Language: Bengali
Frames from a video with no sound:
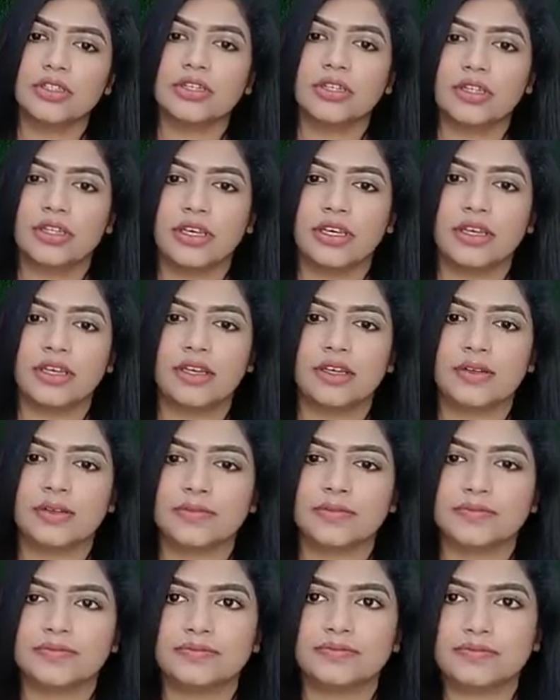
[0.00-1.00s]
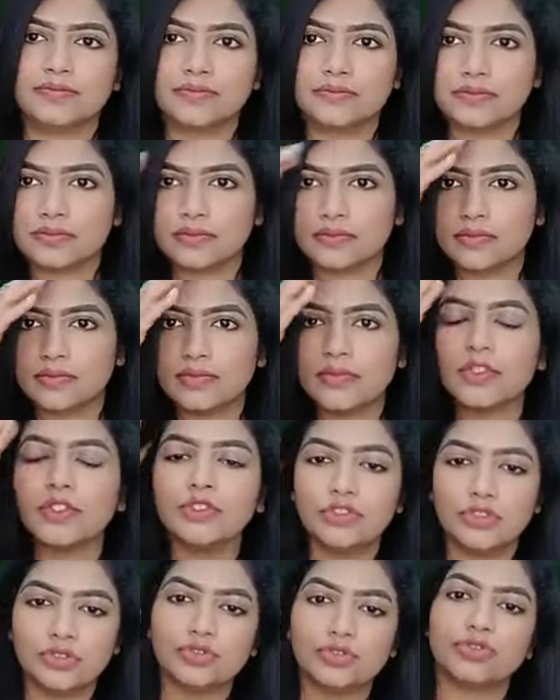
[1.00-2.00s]
হ্যাঁ আচ্ছা,
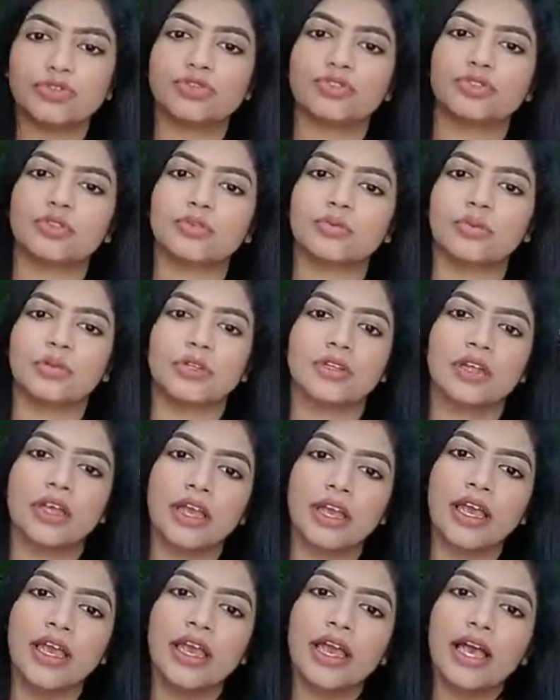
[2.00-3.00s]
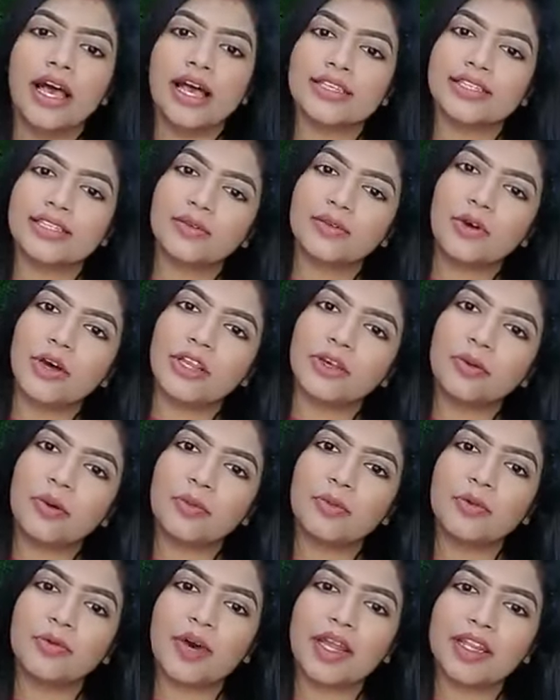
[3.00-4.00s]
শুধু সুন্দরবন হ্যাঁ আসসালামু আলাইকুম
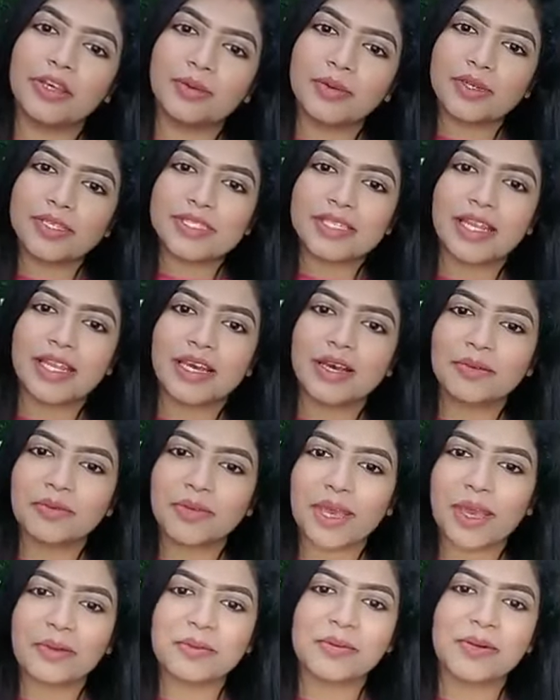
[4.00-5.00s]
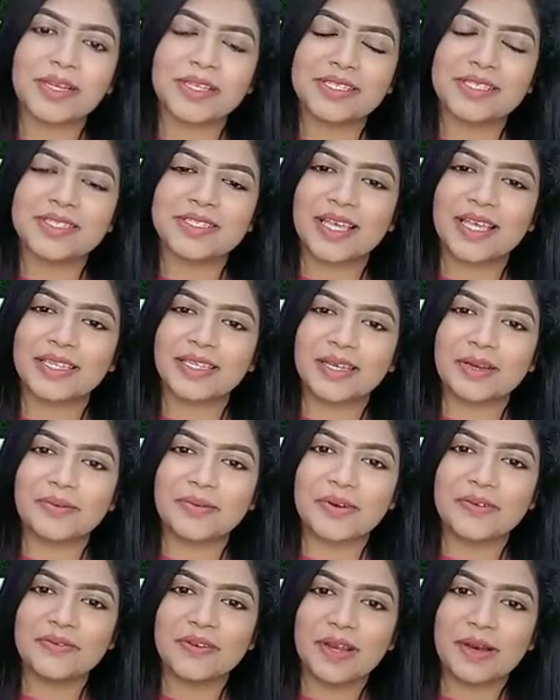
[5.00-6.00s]
আপু ওয়ালাইকুম আসসালাম কেমন আছেন সাদিকা
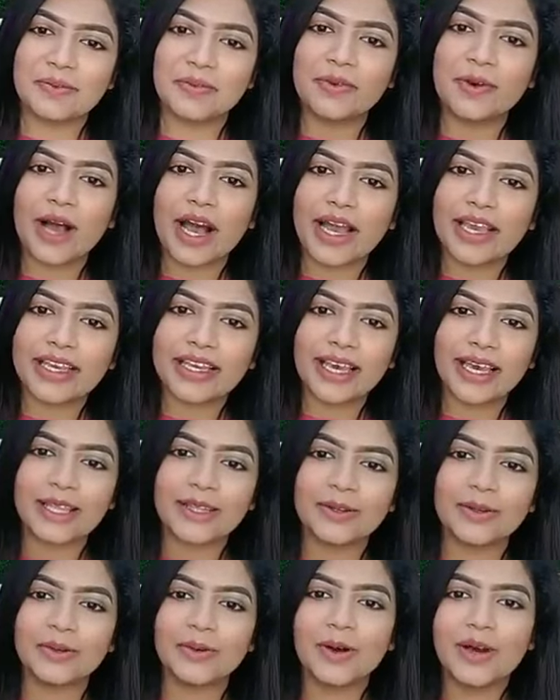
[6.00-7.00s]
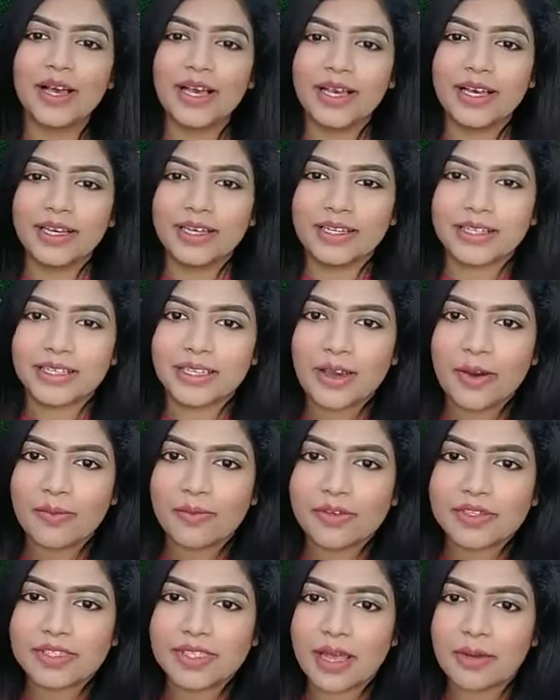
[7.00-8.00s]
আপু হাই হ্যালো কি
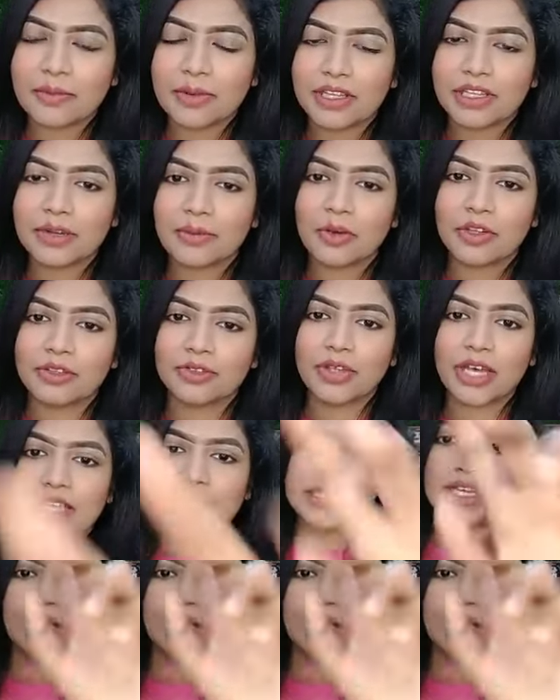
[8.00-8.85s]
অবস্থা আপনাদের বলেন তো আচ্ছা